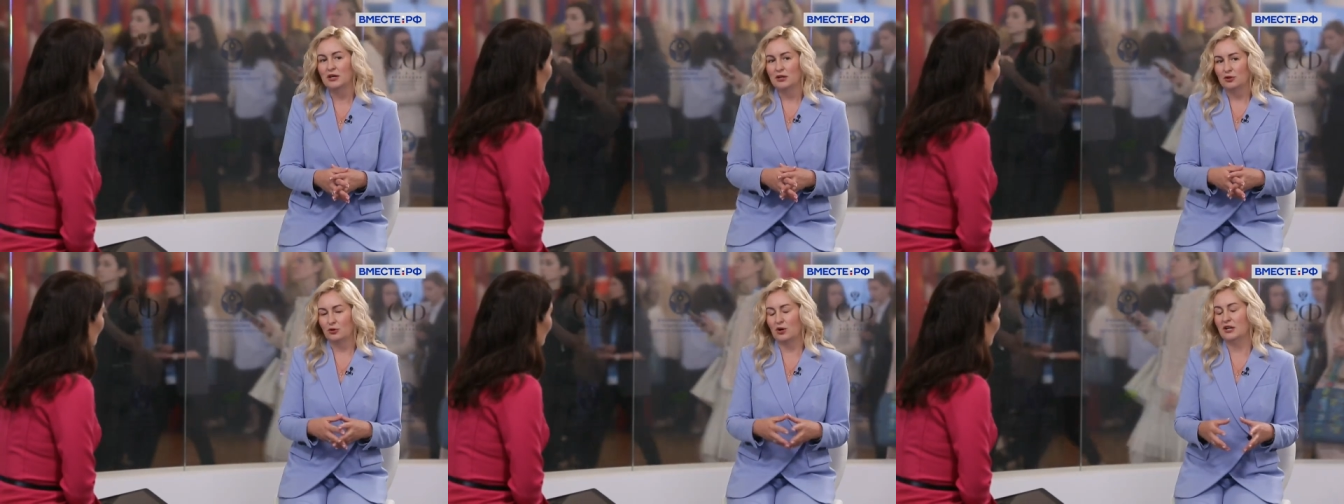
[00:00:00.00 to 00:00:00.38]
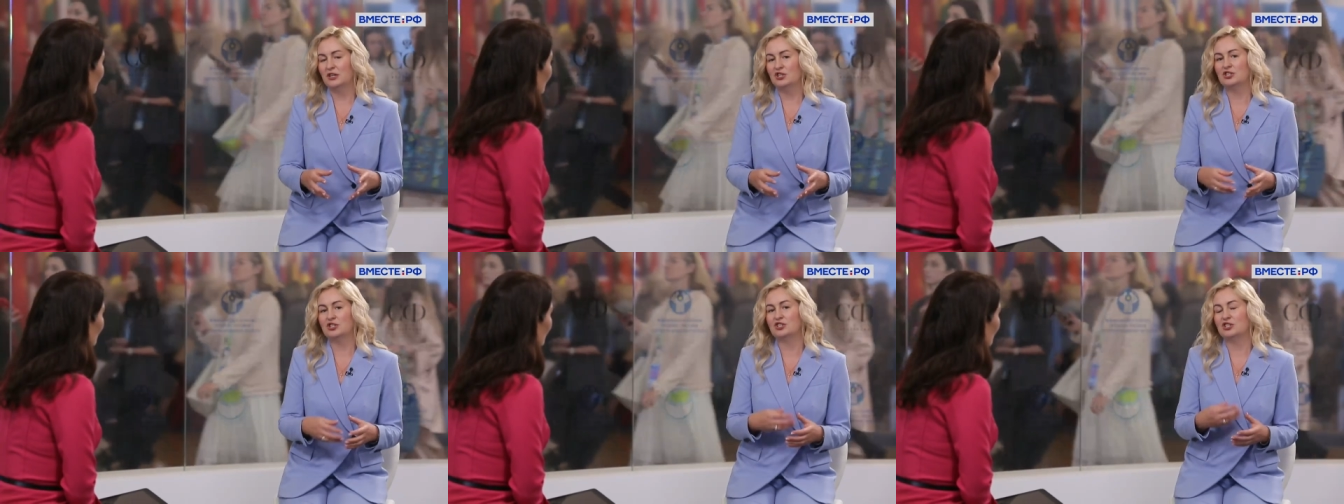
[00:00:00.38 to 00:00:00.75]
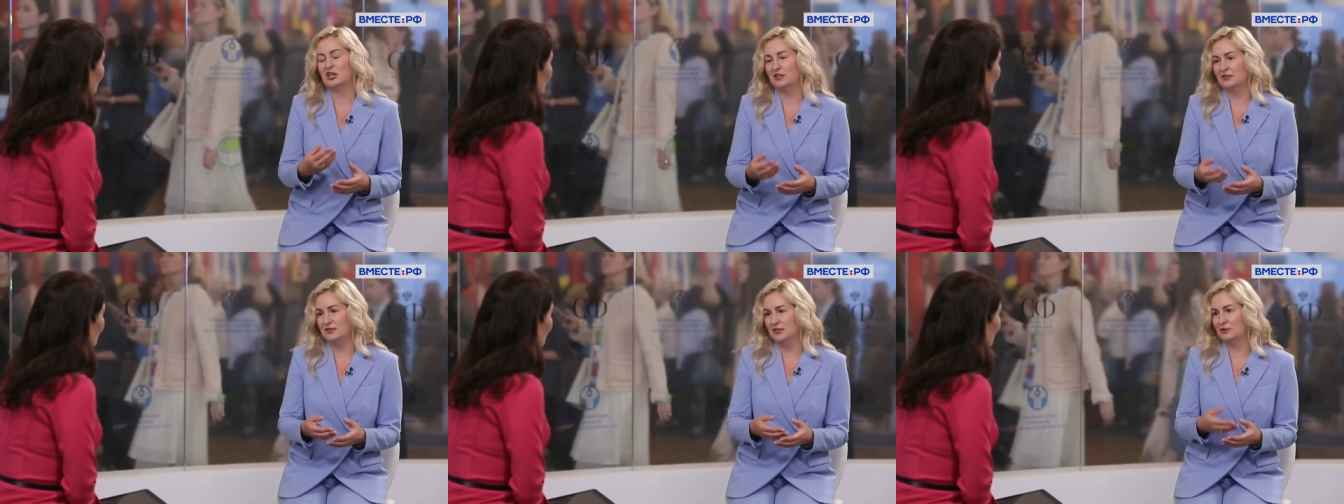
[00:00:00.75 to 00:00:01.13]
то, конечно же,
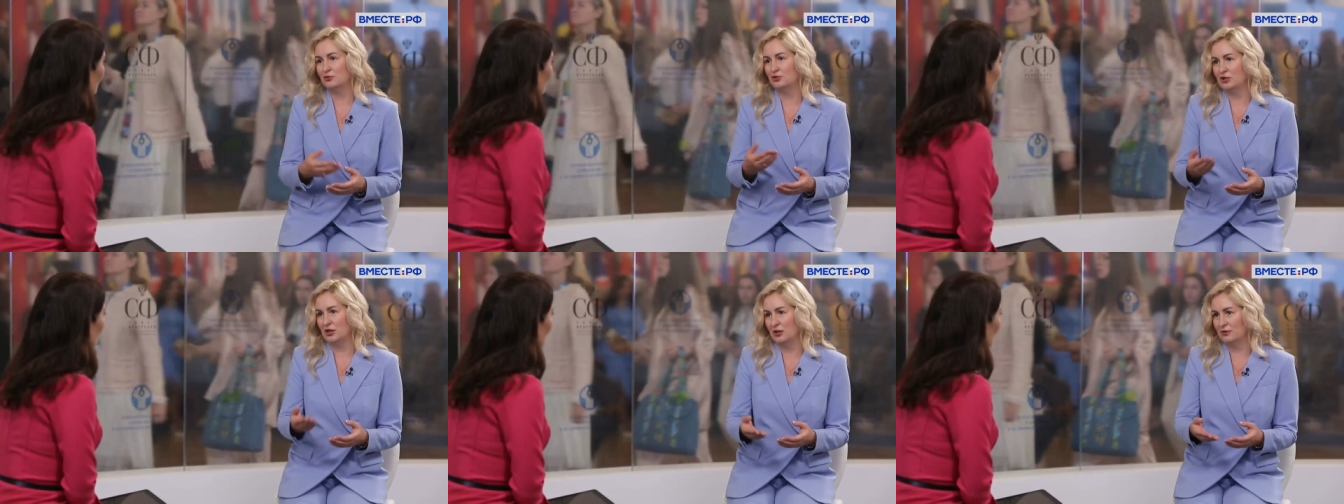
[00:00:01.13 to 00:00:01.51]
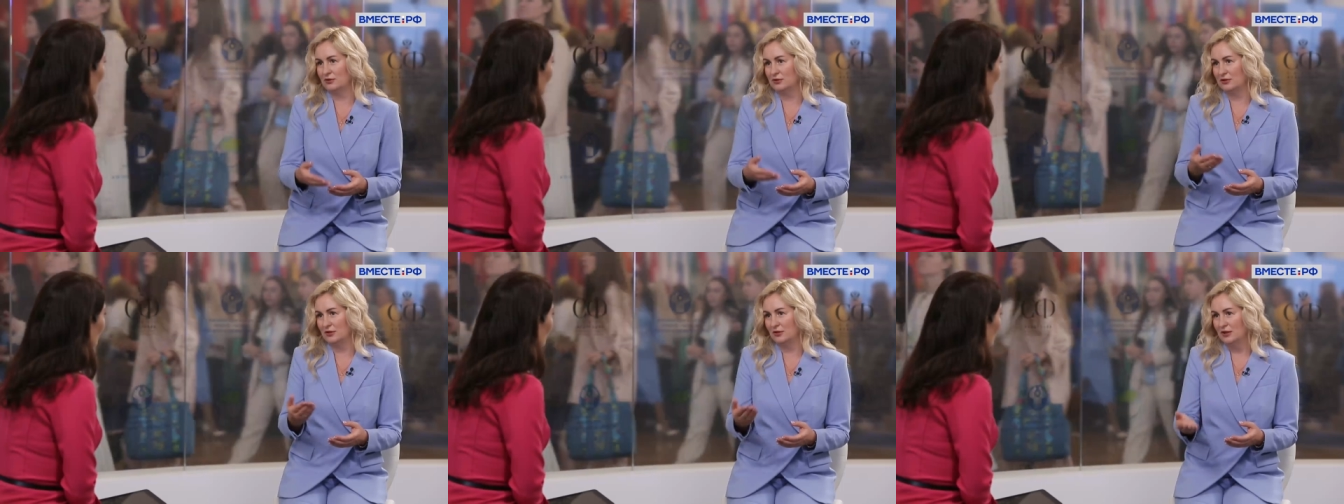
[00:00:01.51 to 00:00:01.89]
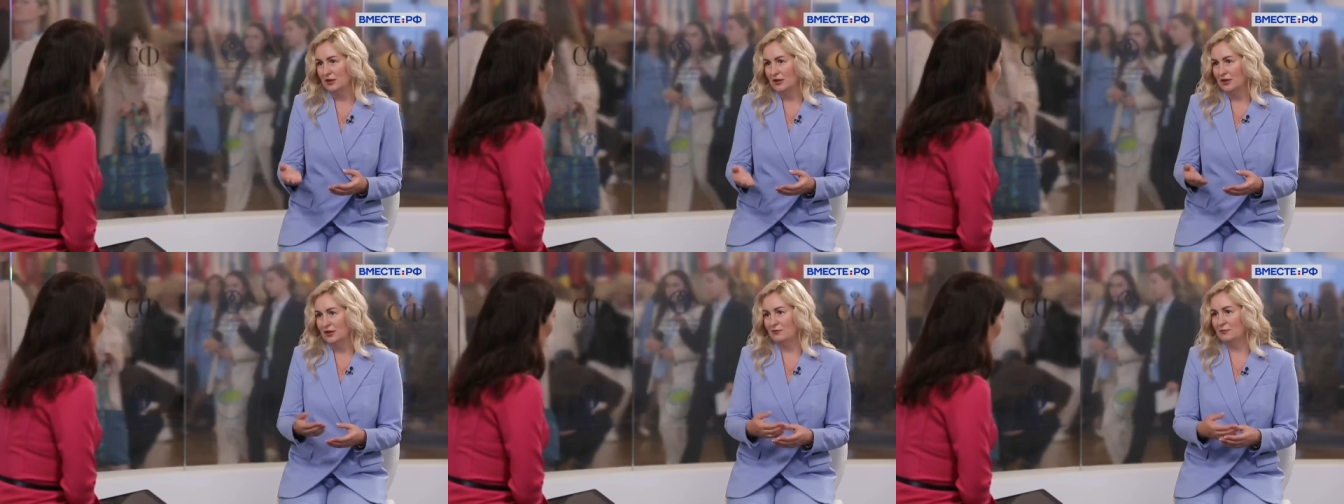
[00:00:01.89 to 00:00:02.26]
они все нуждаются
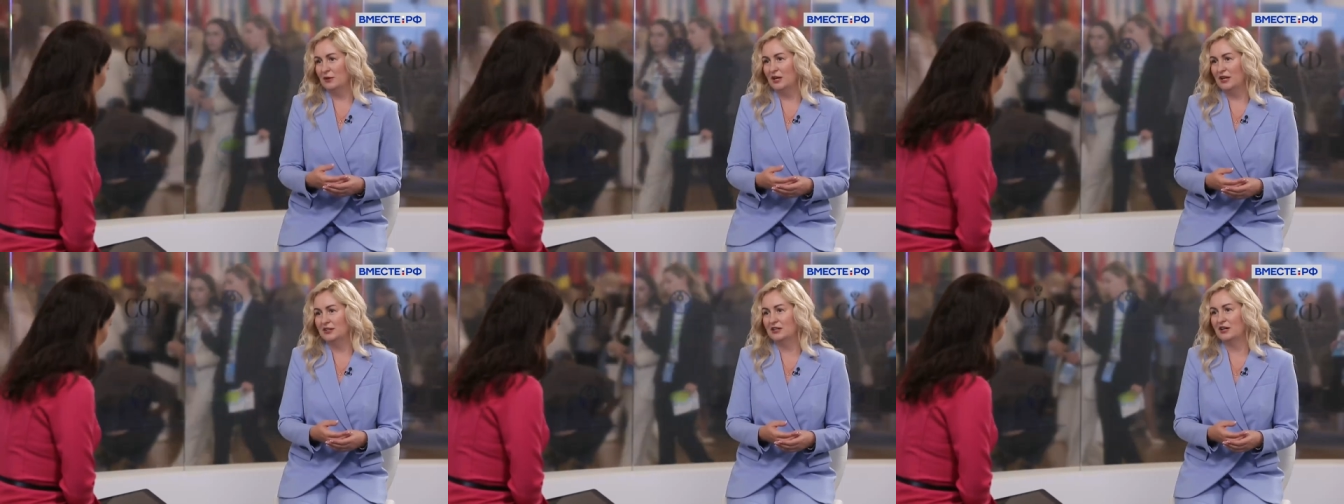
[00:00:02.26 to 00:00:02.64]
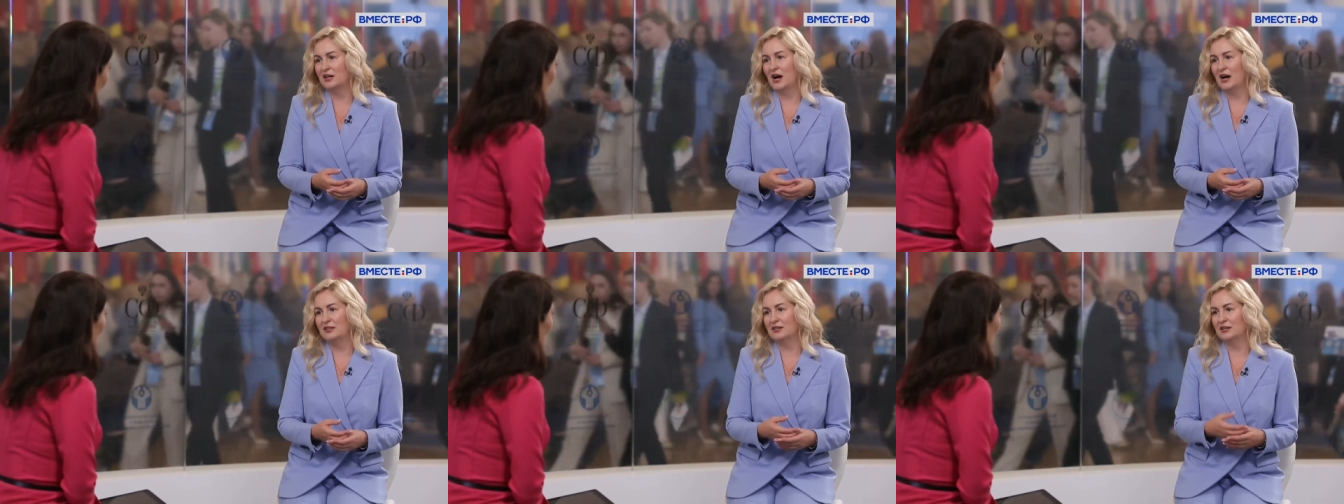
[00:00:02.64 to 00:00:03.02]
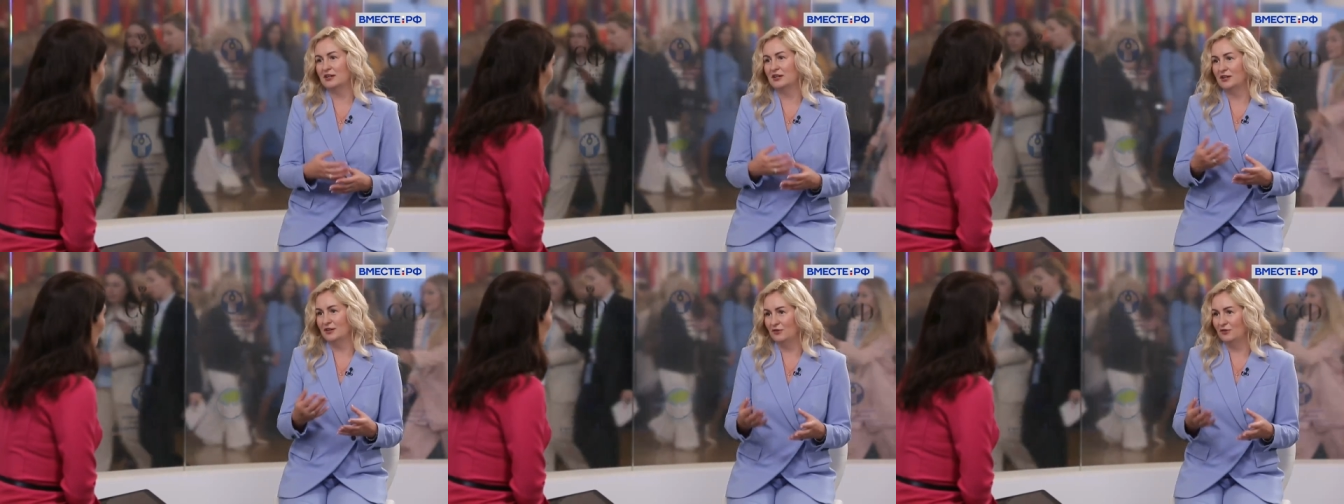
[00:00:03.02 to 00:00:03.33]
в молодых кадрах,